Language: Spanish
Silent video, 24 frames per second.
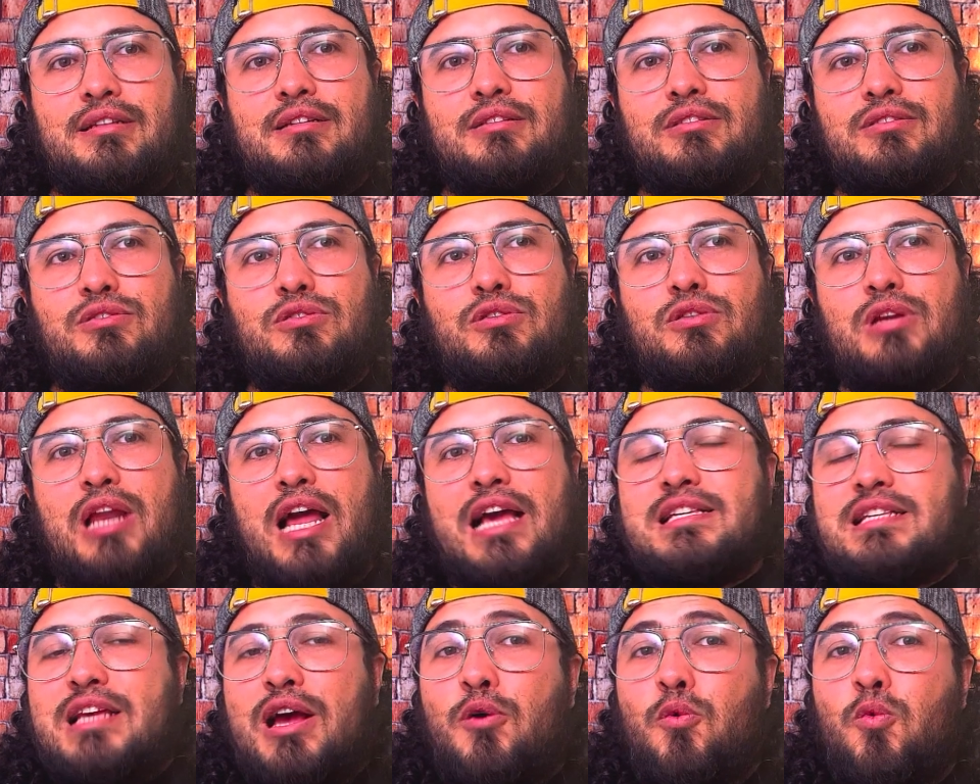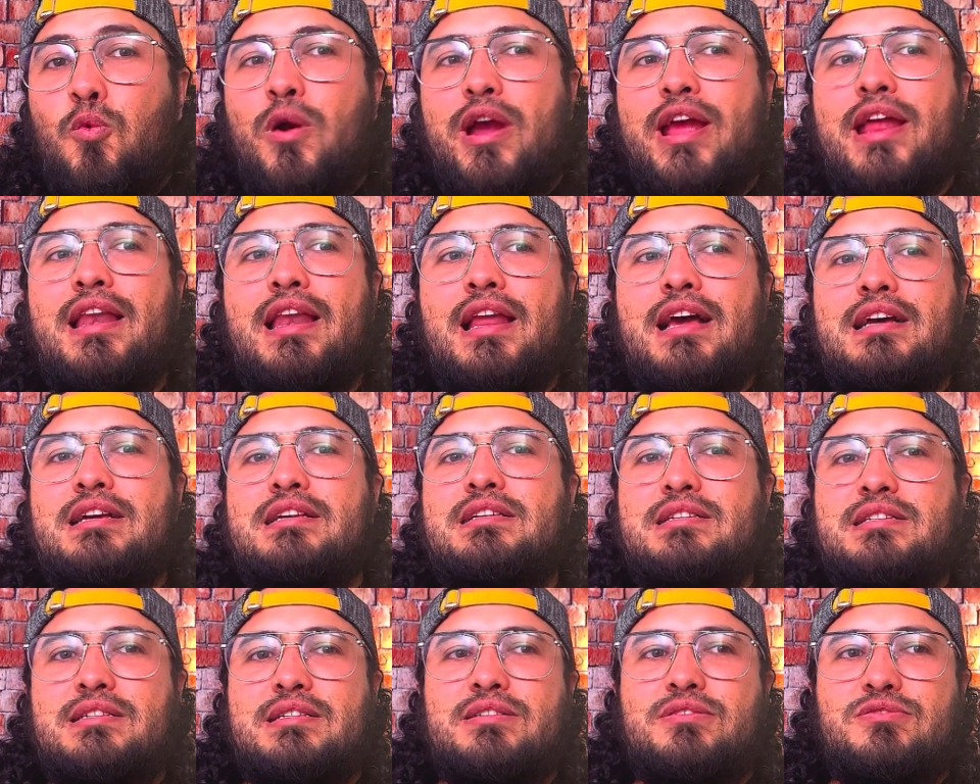las abuelas
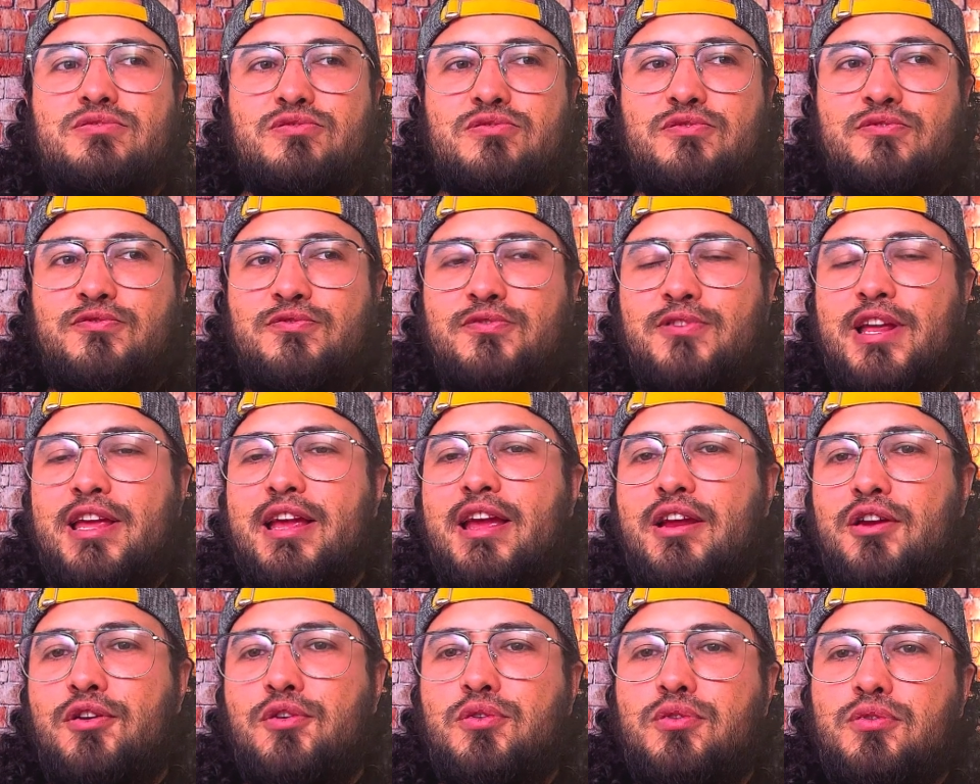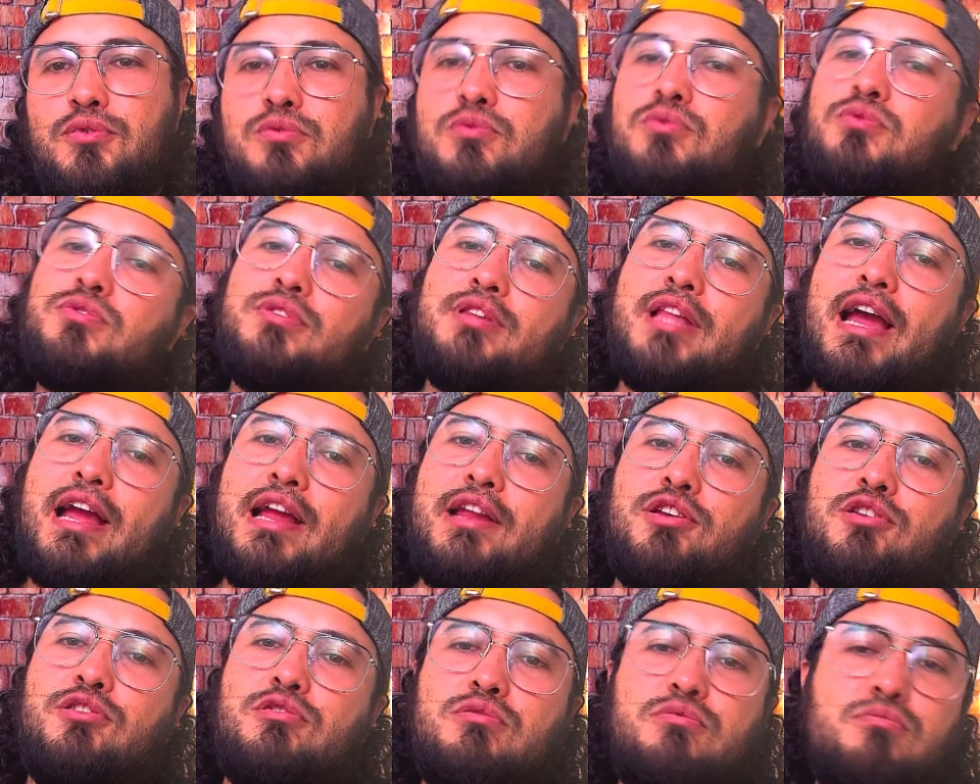sufrieron un daño